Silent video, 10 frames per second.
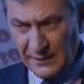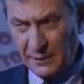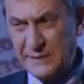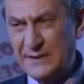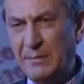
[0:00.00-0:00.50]

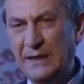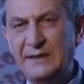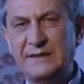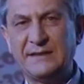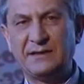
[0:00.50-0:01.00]
Questa bella
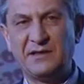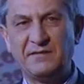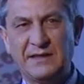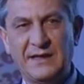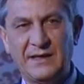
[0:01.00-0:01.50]

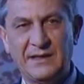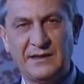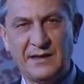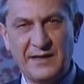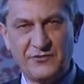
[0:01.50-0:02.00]
iniziativa della Lega
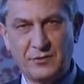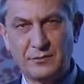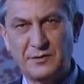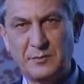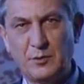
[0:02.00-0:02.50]
di Reggio
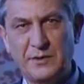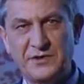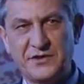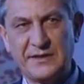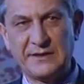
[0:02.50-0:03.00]

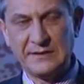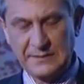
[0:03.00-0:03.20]
contribuisce